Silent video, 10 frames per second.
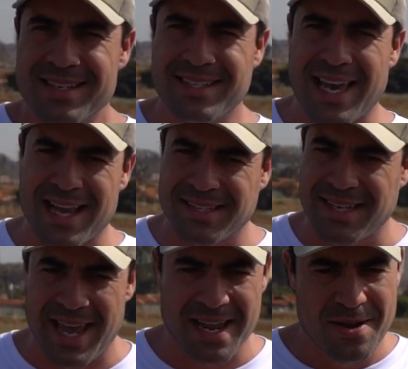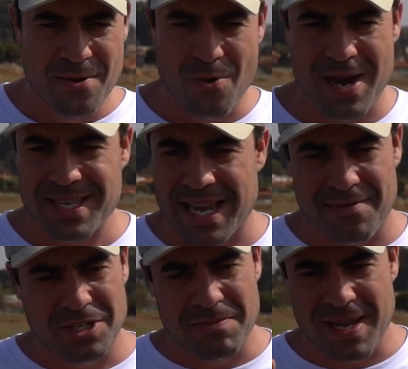0 a 100, 1 um
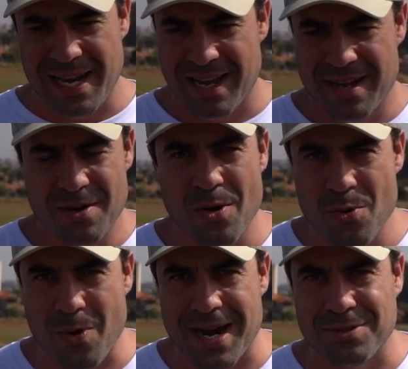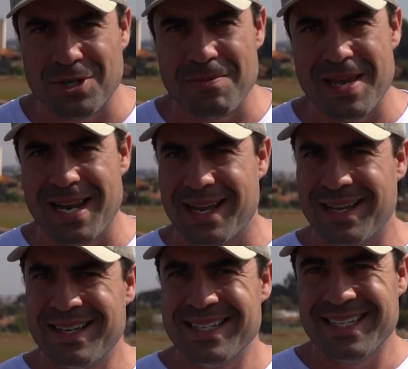oitavo de milha, 1 um quarto de milha,
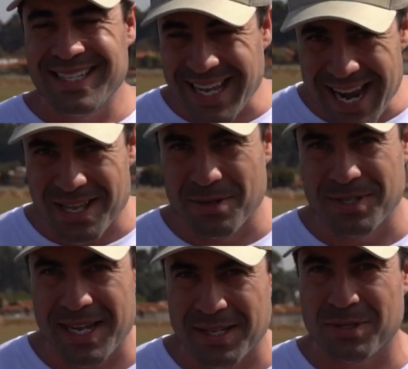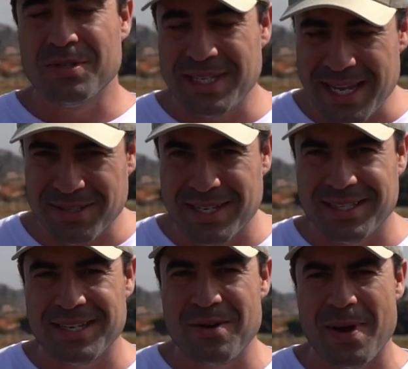100 a 200, 200
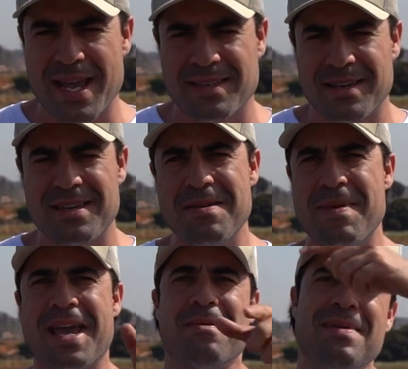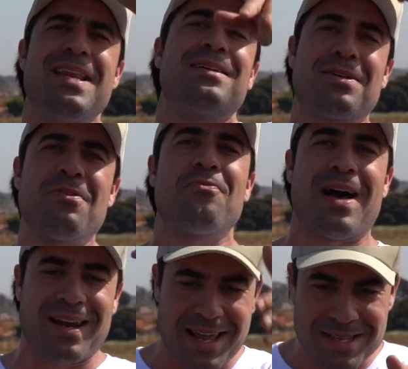250 e meia milha, se eu não
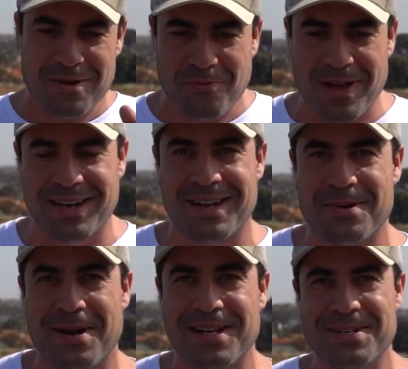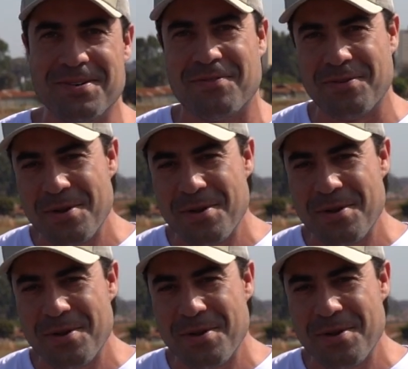falei, tô falando agora de novo.